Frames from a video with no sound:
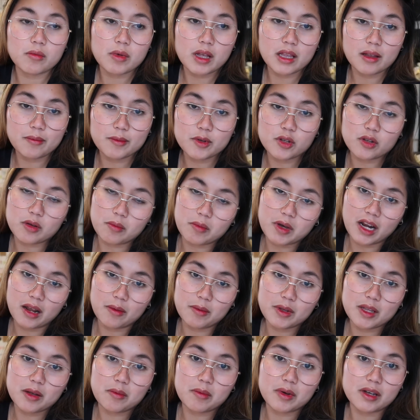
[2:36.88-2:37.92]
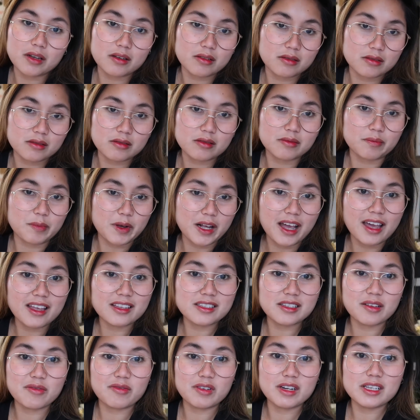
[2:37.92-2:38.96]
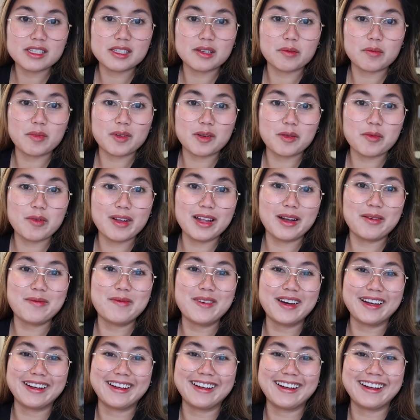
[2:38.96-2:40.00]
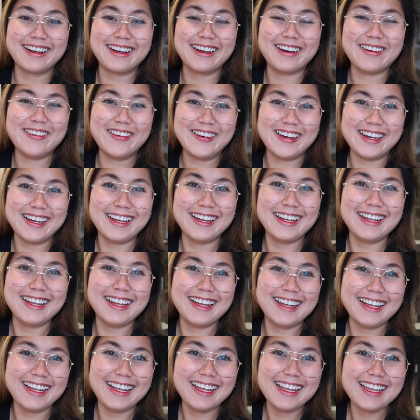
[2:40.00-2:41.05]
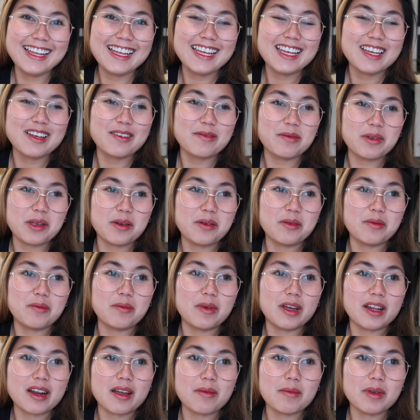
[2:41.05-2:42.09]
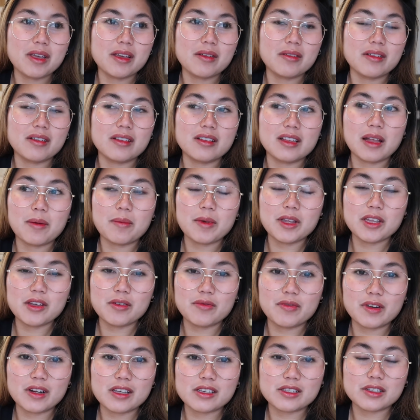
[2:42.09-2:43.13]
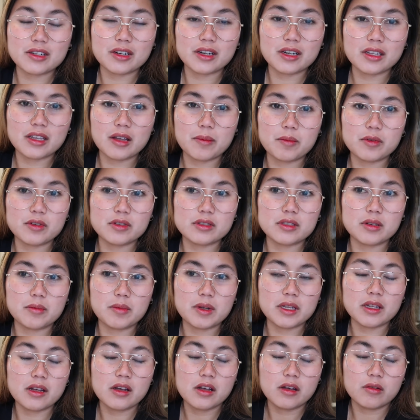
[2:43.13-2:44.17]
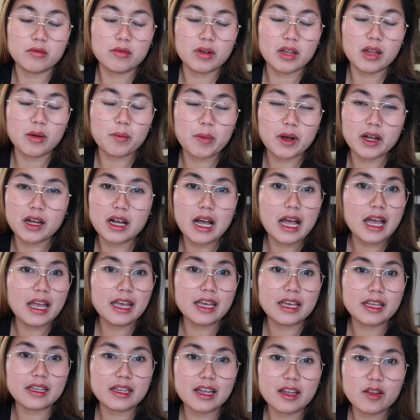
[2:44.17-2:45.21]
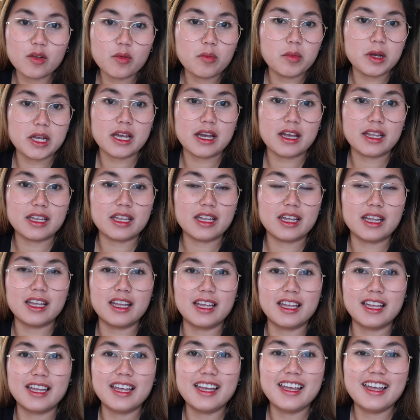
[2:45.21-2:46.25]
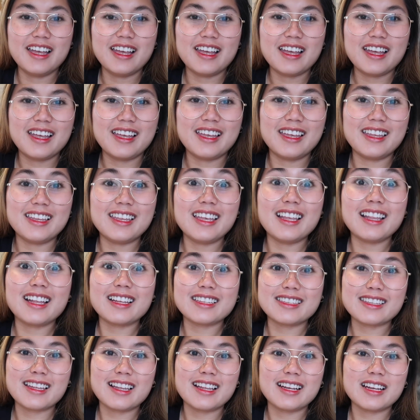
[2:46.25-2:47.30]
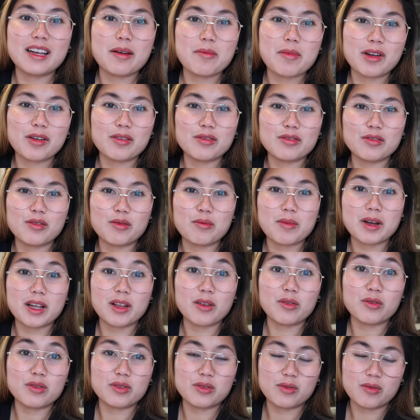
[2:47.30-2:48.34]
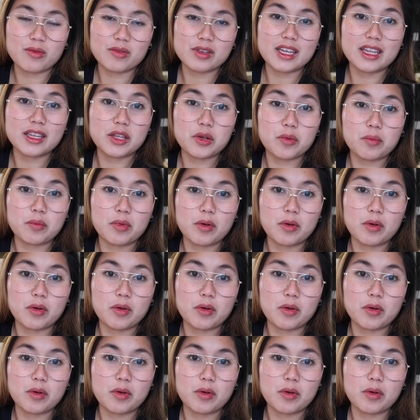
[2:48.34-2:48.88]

alam niyo na, marami namang pagkain sa freezer pero walang pagkain. so, yung maraming laman yung freezer tapos sabihin, walang pagkain. Ano ba yan? Hindi lang talaga marunong magluto. Yan yung